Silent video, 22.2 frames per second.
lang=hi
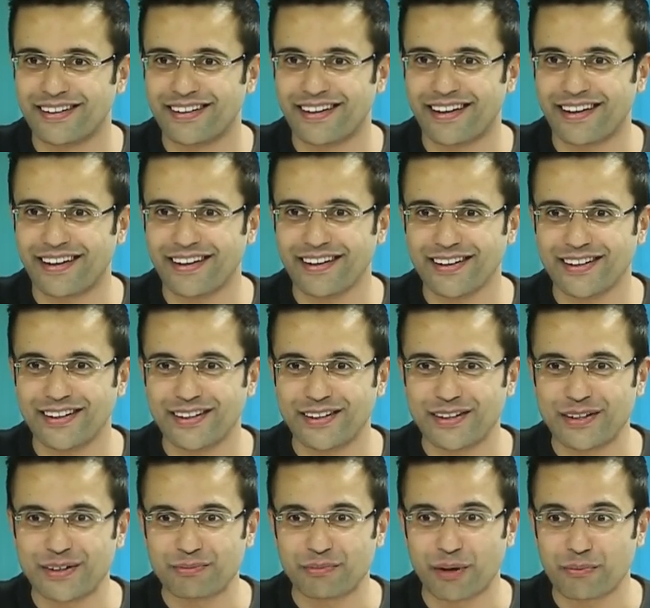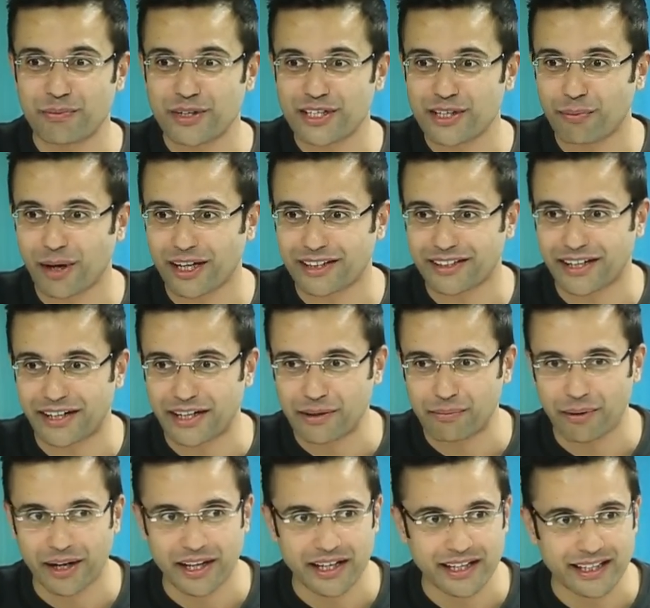है ना मम्मी से बात करनी
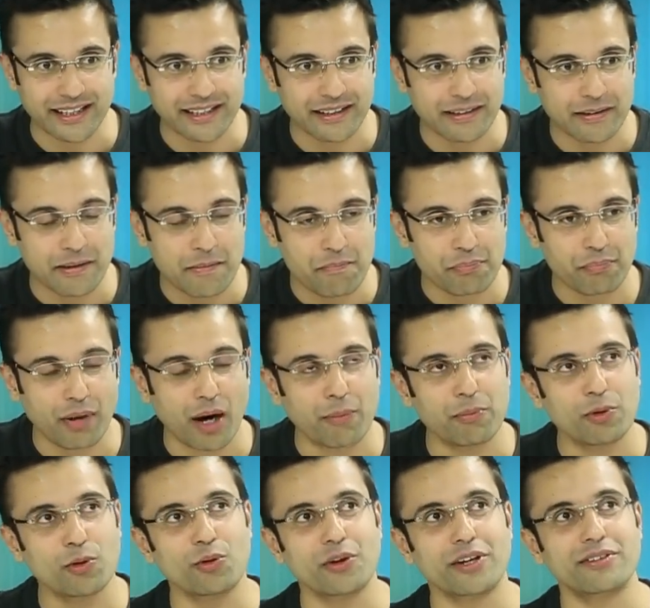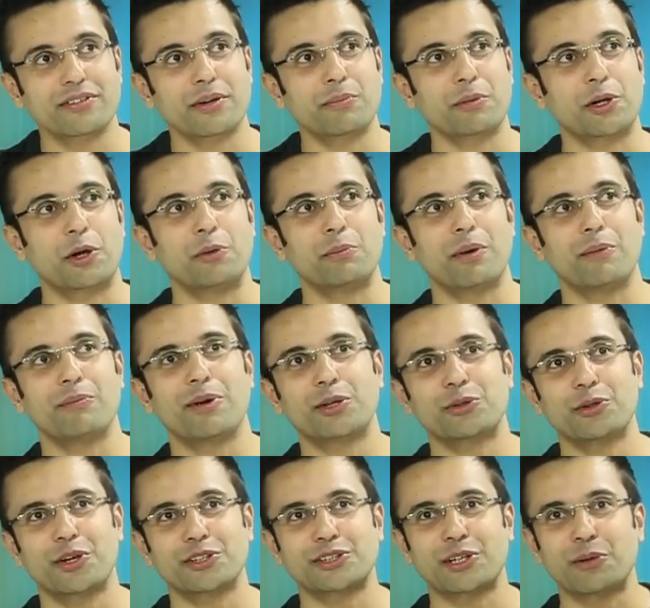पड़ेगी पापा को कैसे पटाऊँ पापा का
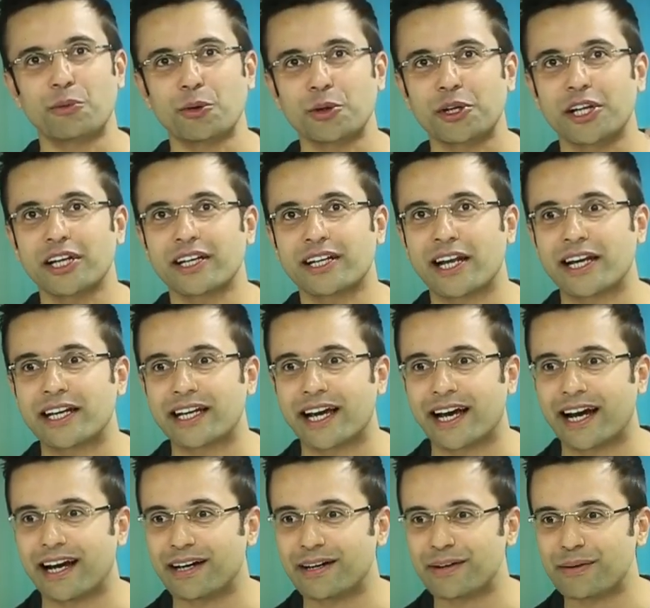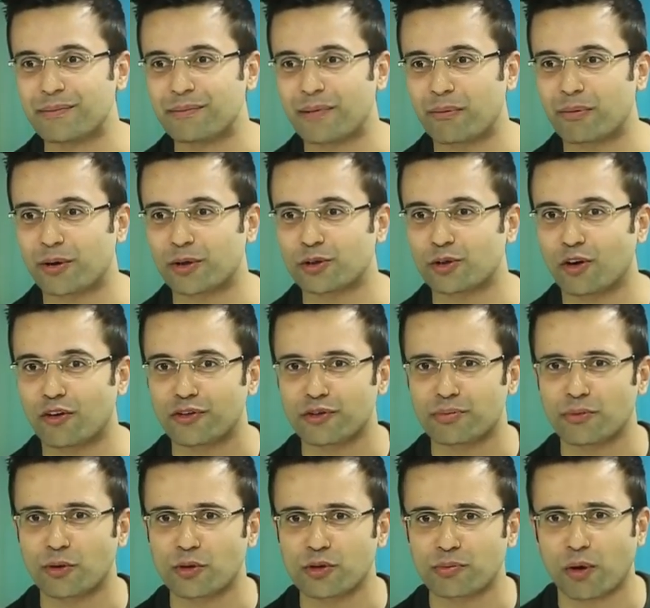तो आजकल मूड ठीक नहीं है पापा के तो
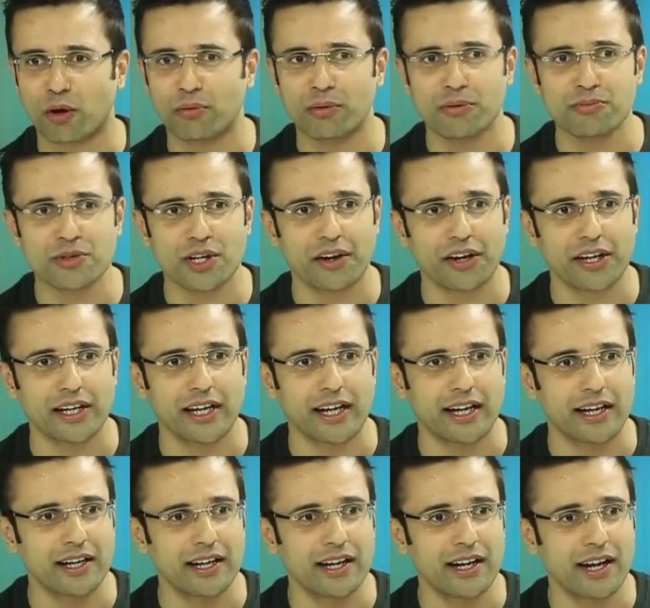ऑफिस में कुछ प्रॉब्लम चल रही है